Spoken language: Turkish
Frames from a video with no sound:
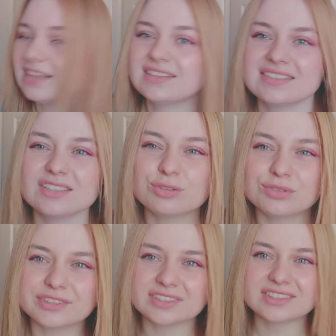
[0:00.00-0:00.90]
Yalnız nasıl
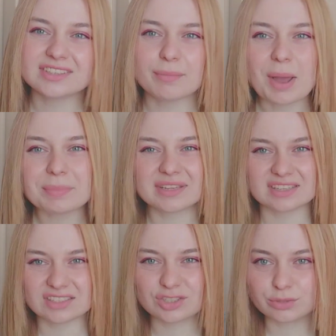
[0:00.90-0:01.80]
kullanıldığına
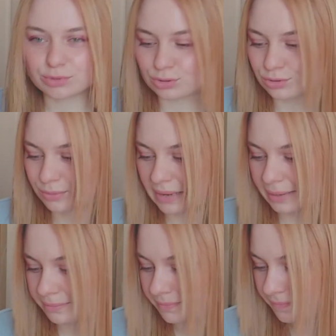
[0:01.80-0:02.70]
bakmadan saçımı
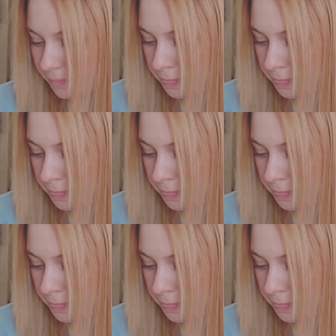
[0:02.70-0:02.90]
sürmem.